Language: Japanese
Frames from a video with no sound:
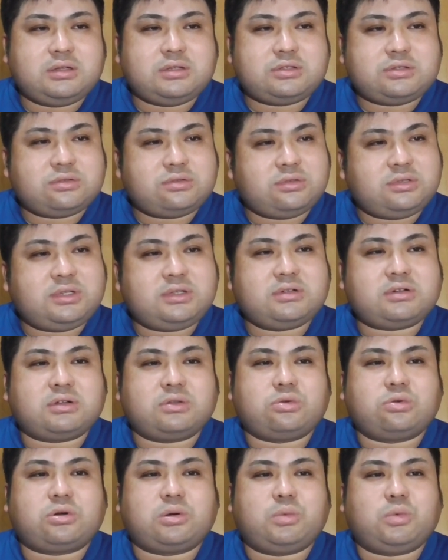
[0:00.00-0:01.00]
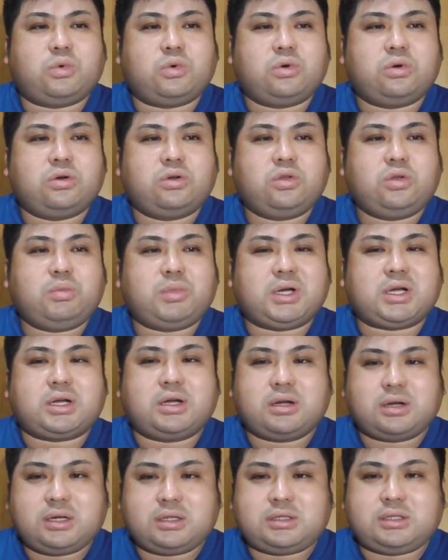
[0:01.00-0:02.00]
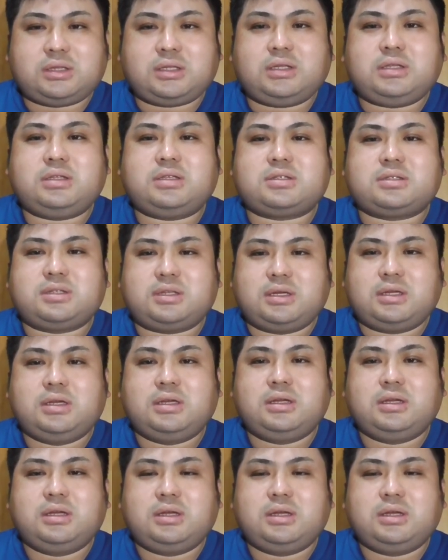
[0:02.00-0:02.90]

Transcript: ちょっと入れるかどうかも今考えてないんですね。